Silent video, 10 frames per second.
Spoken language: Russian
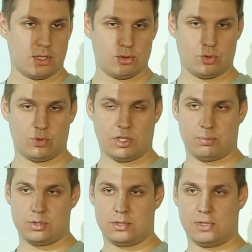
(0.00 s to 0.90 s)
Ну,
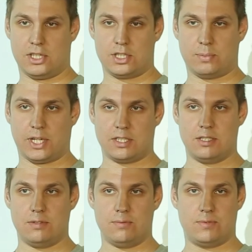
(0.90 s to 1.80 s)
допустим, на нашем
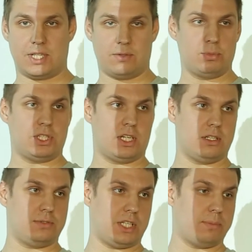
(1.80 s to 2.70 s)
проекте вся,
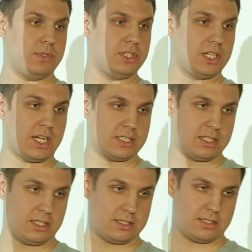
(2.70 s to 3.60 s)
вся
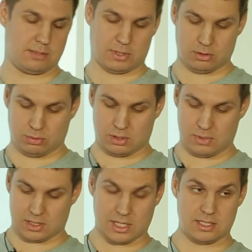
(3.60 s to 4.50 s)
интеграция с
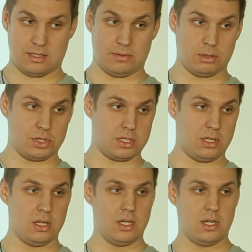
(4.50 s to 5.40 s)
продуктами Atlassian
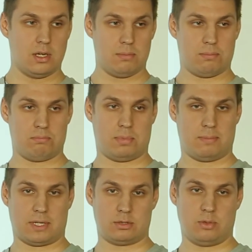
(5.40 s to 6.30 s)
выключена. По
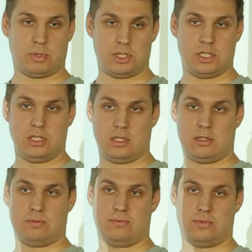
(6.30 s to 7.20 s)
простой
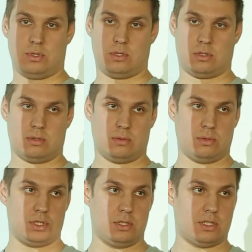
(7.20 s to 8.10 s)
причине все это
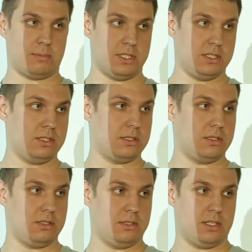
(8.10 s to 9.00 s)
очень тормозит,
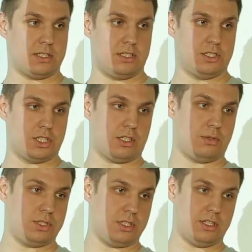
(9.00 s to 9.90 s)
если Jira
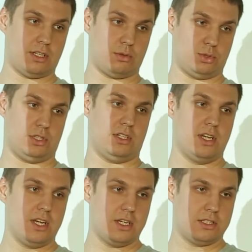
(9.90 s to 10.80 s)
очень сильно нагружена.
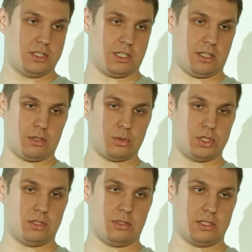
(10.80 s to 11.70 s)
Jira
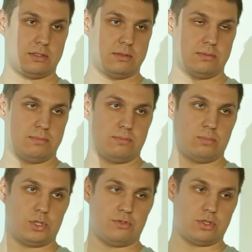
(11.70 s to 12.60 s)
нагружена, у нас
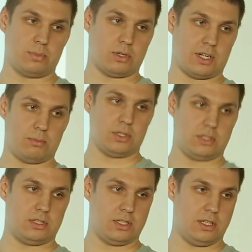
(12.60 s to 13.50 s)
очень все плохо
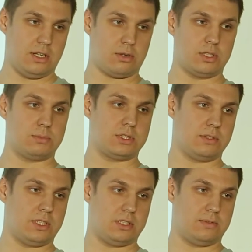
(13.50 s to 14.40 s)
работает, и никакой
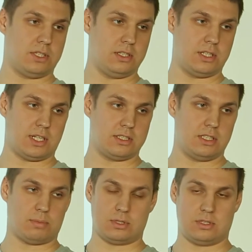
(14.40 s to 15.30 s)
смысла в, в этой
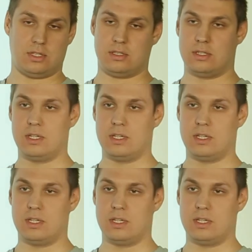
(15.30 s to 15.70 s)
интеграции просто нет.